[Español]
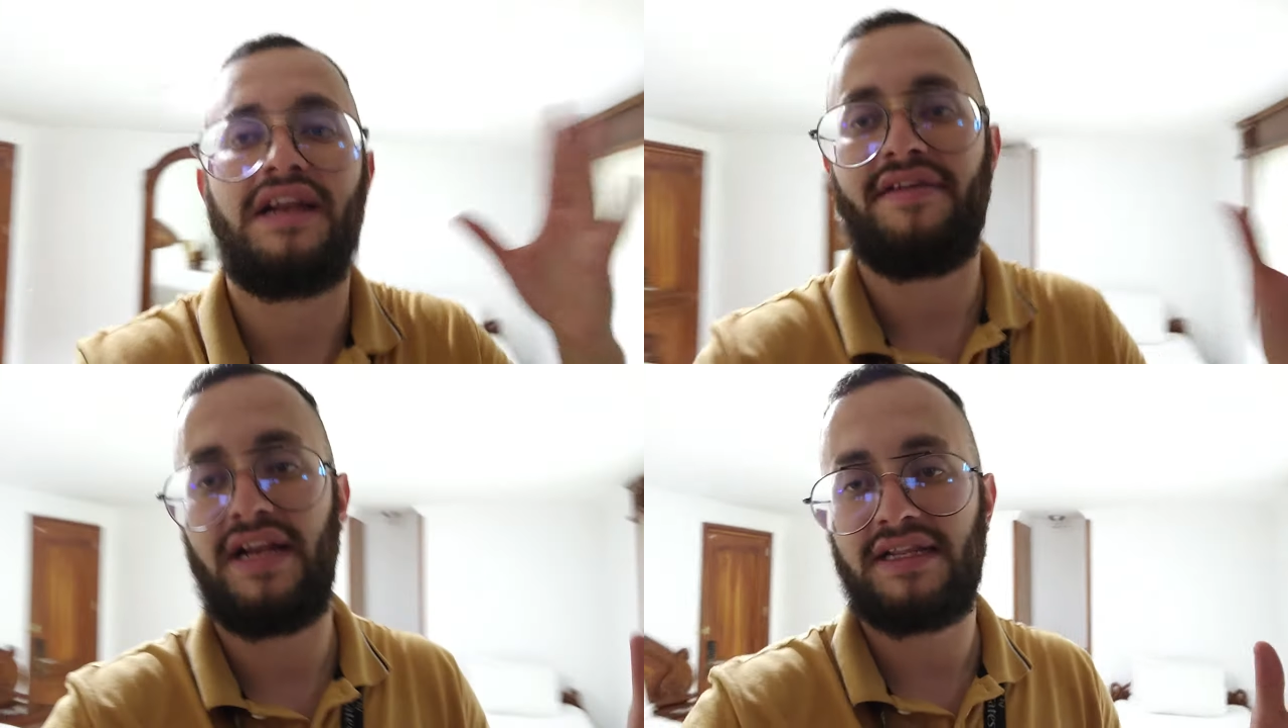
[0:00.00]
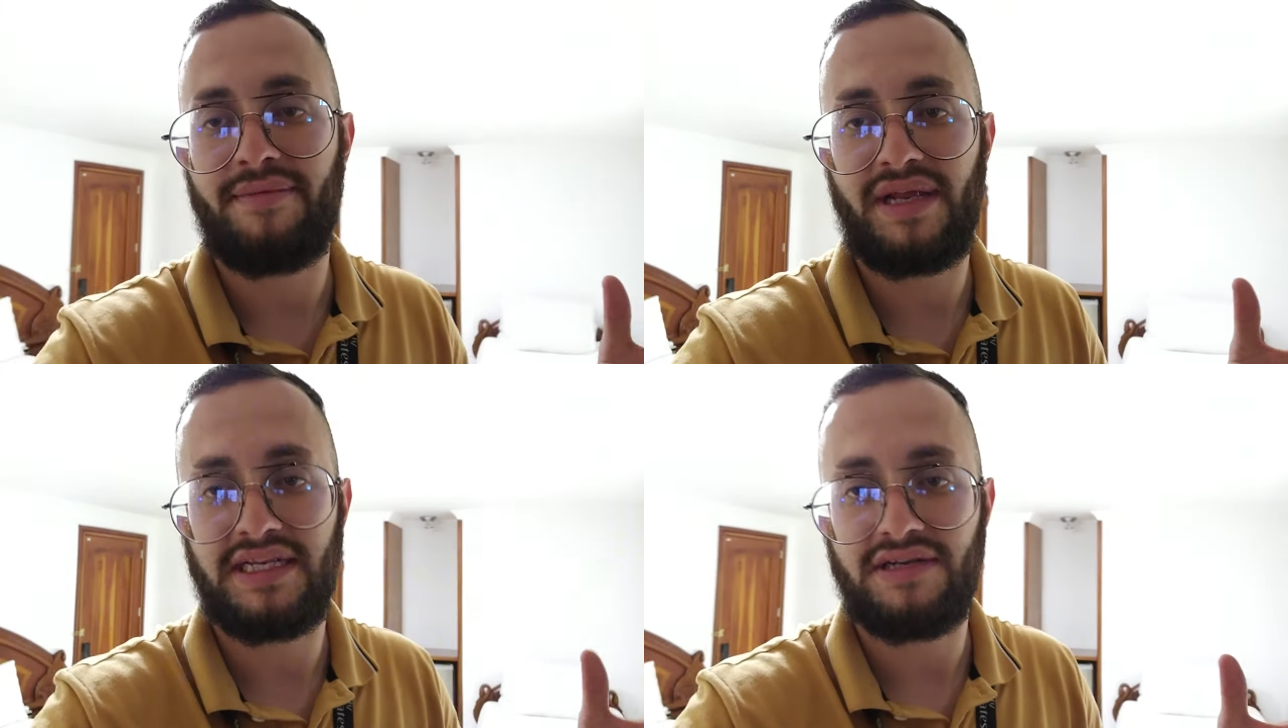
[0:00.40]
nevera
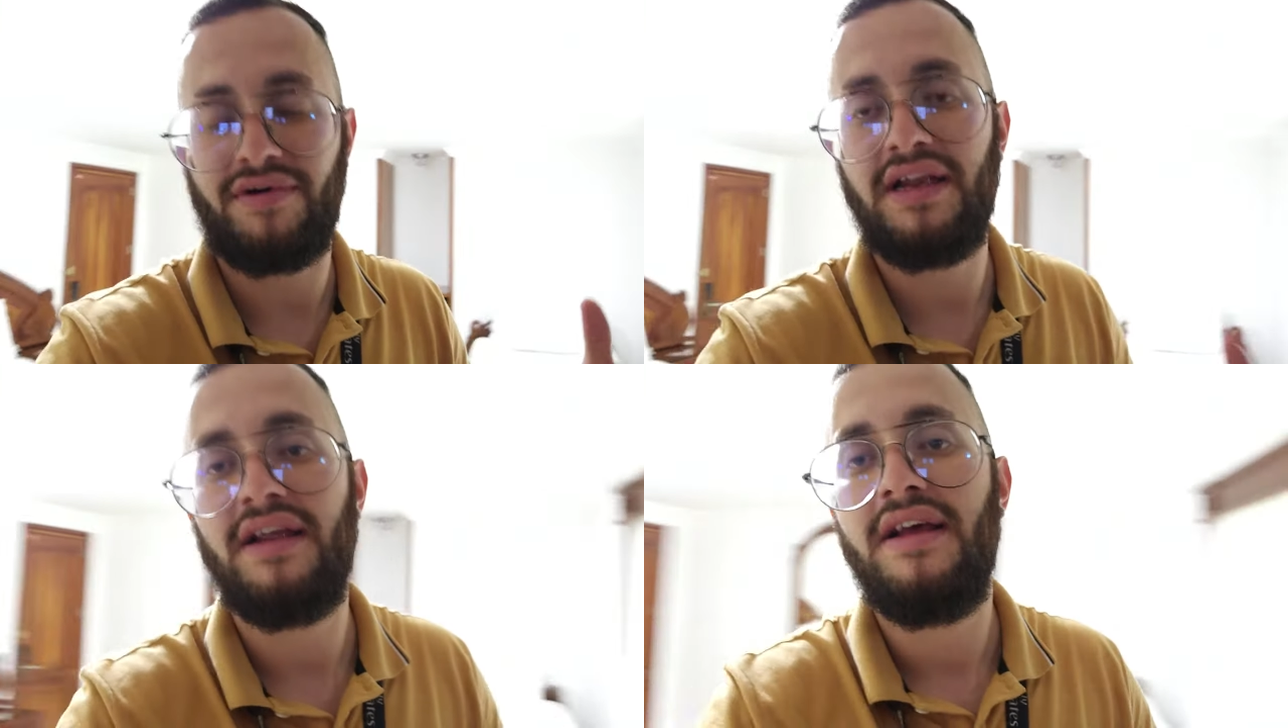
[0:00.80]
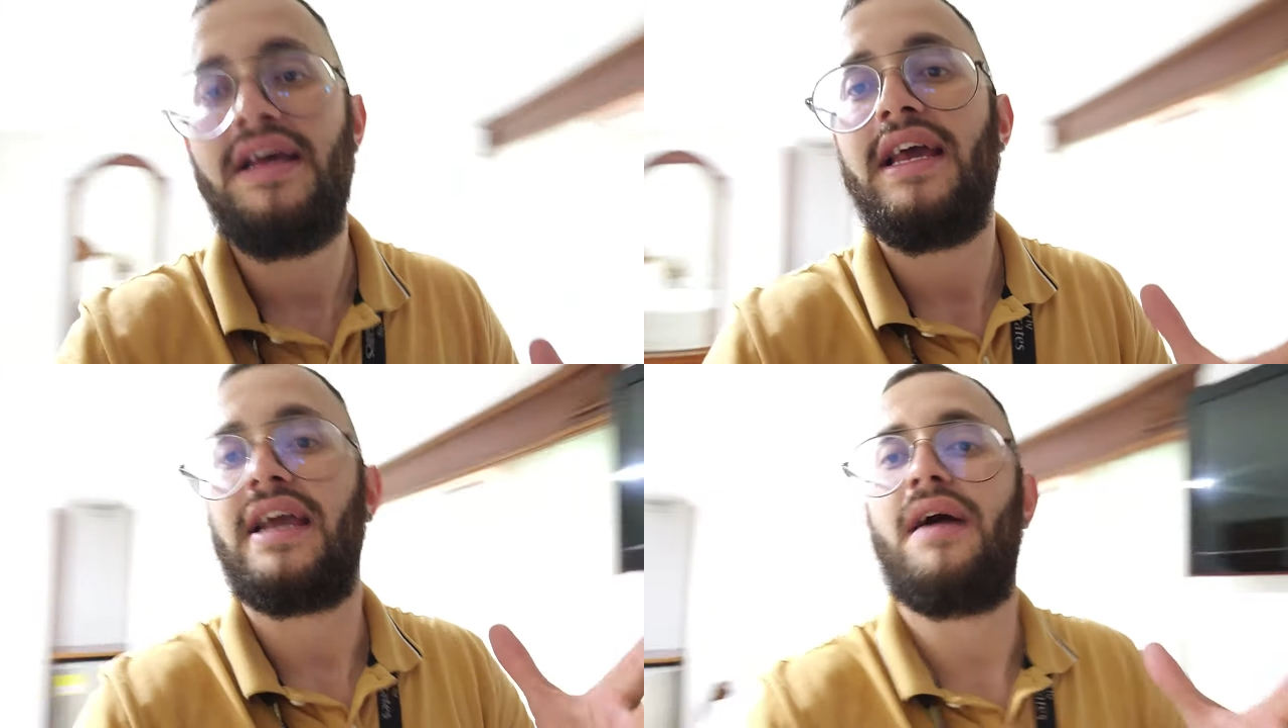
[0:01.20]
también es igual,
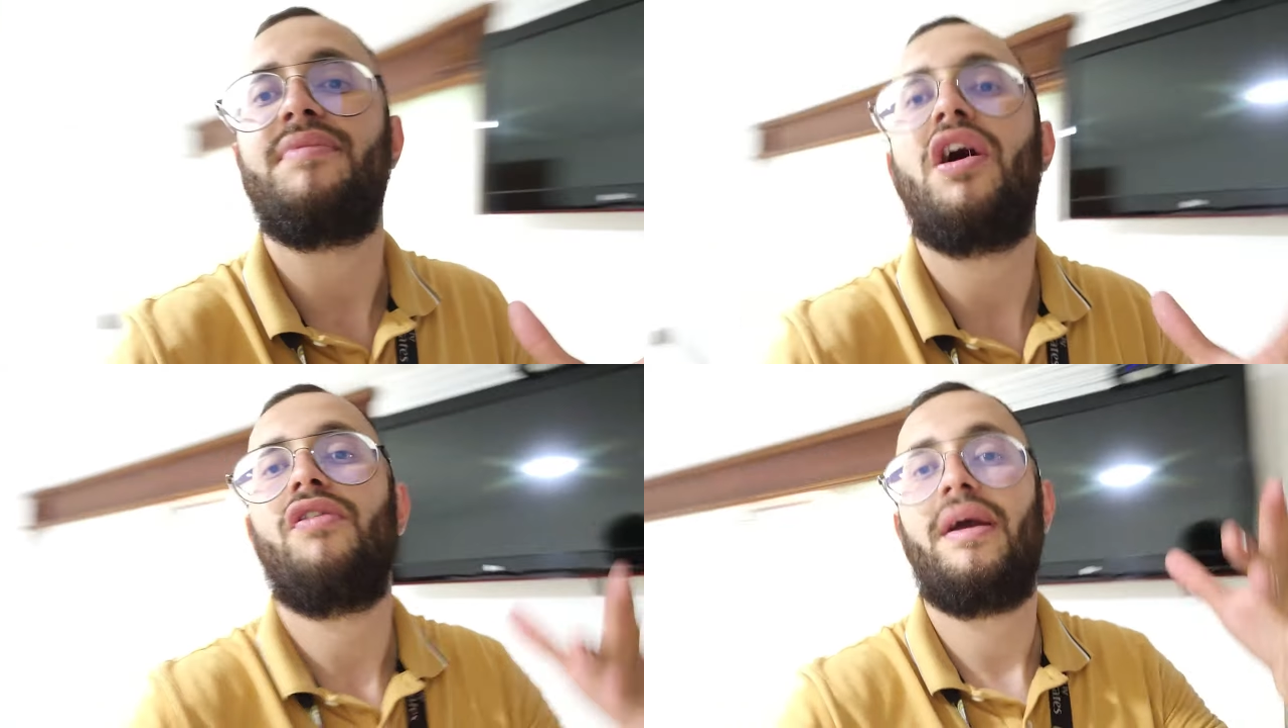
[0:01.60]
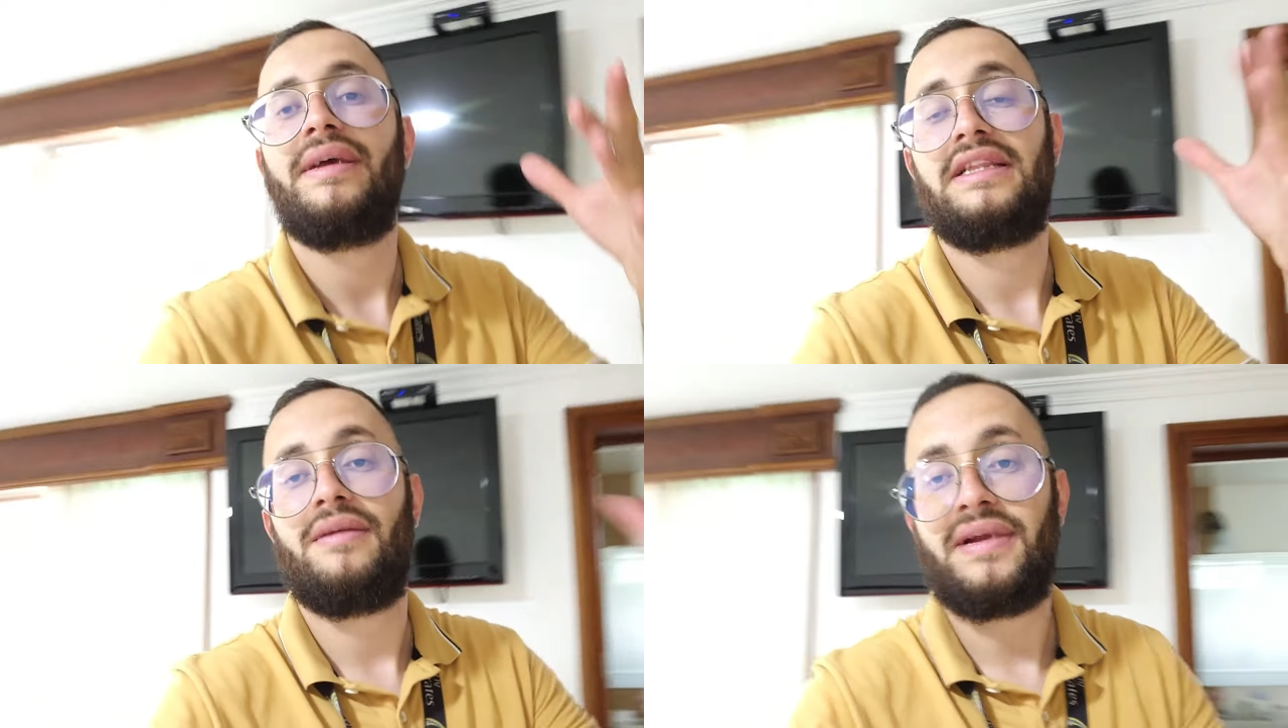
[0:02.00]
cambia
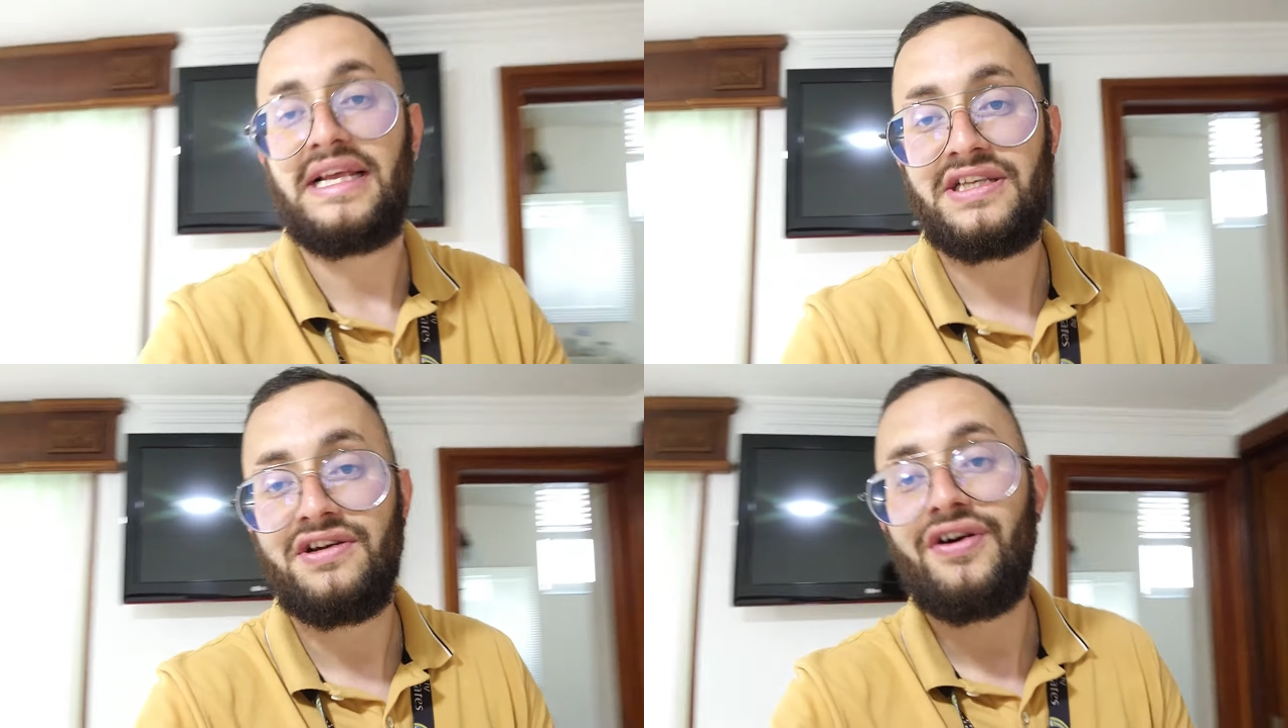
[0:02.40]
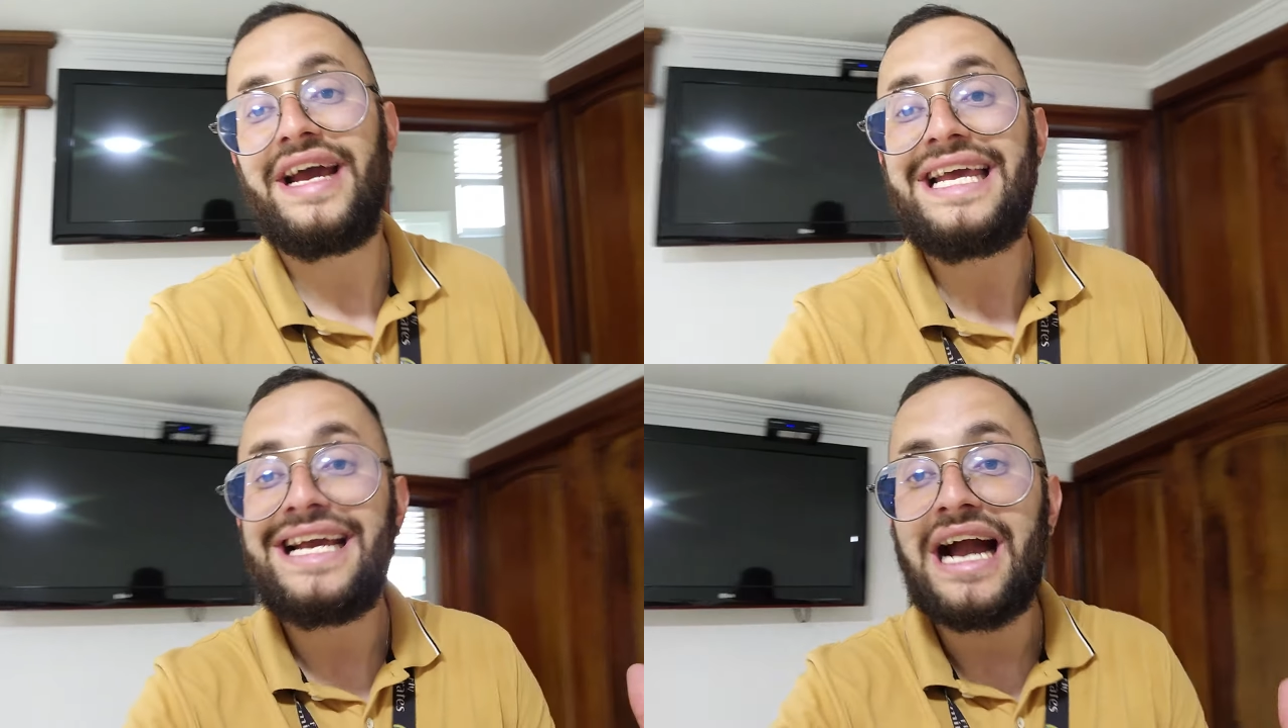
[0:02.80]
obviamente el
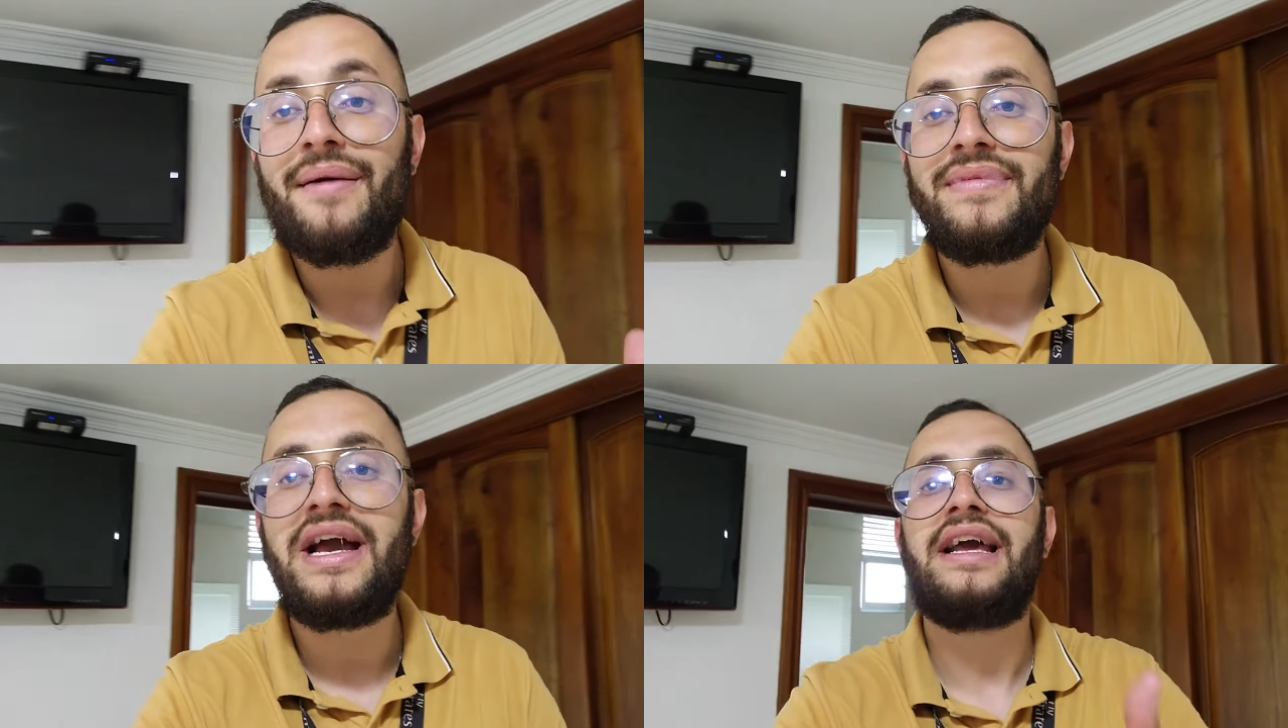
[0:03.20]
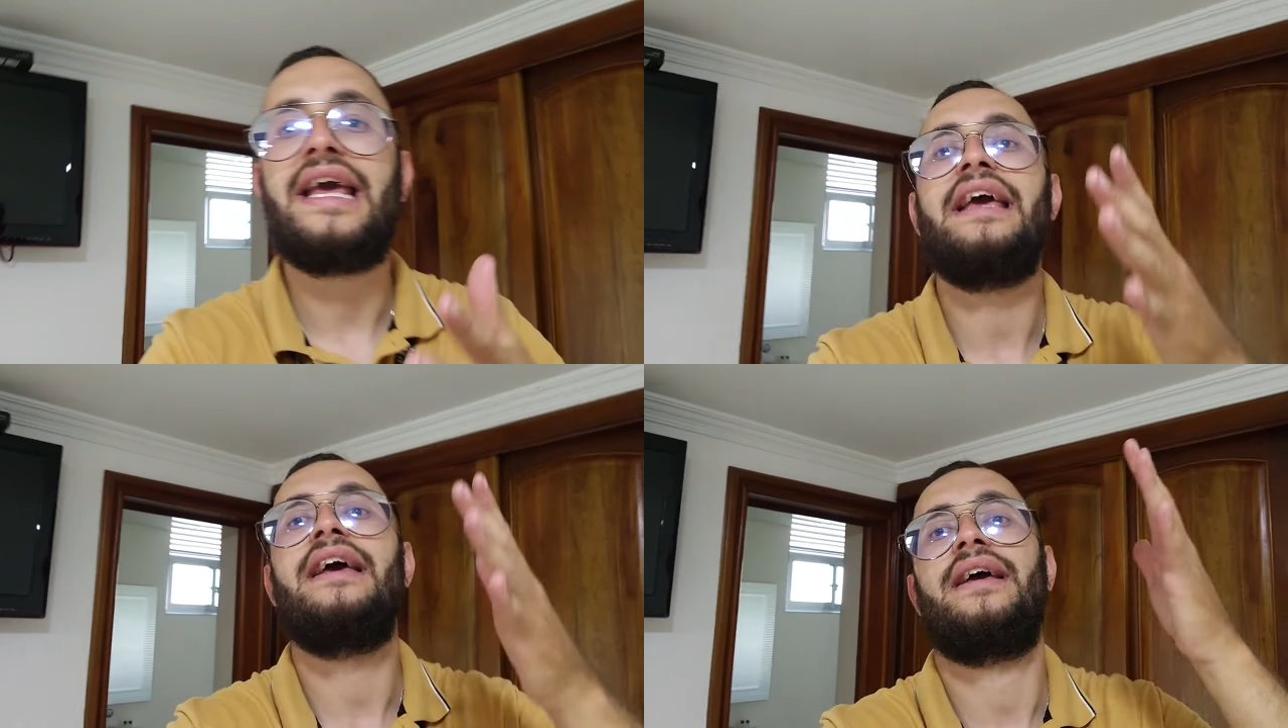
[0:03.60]
precio y cambia
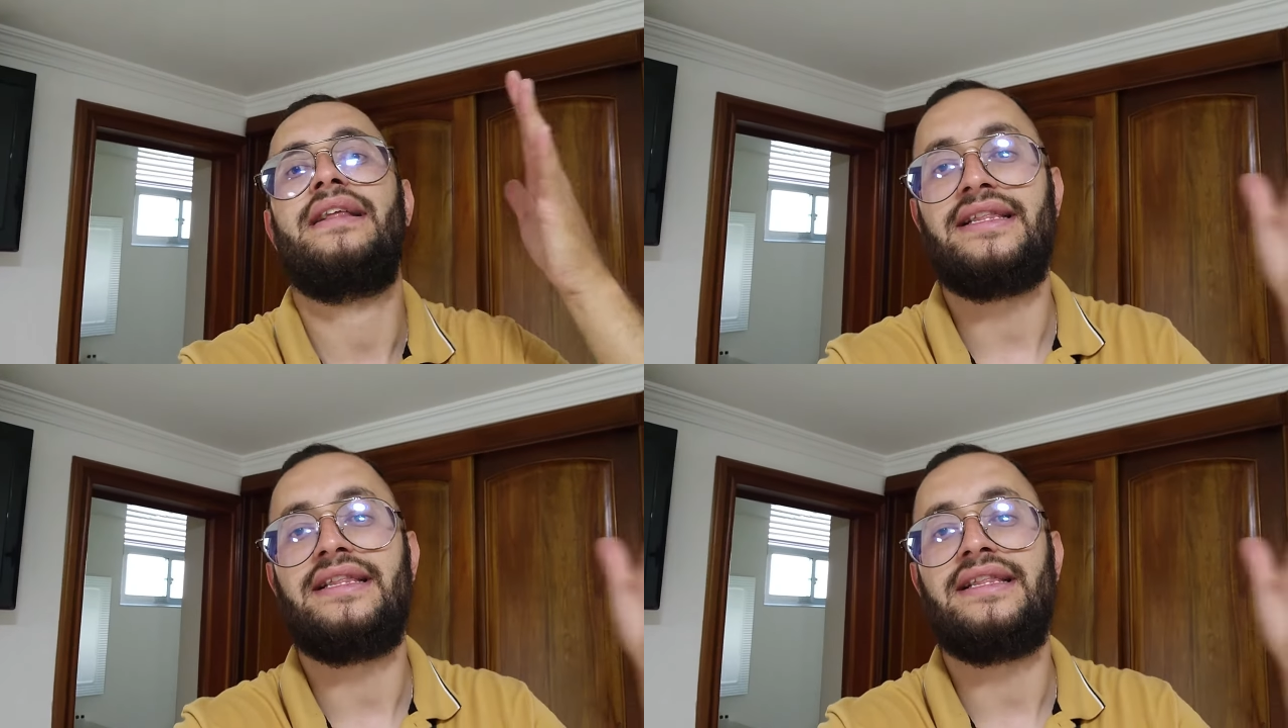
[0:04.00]
que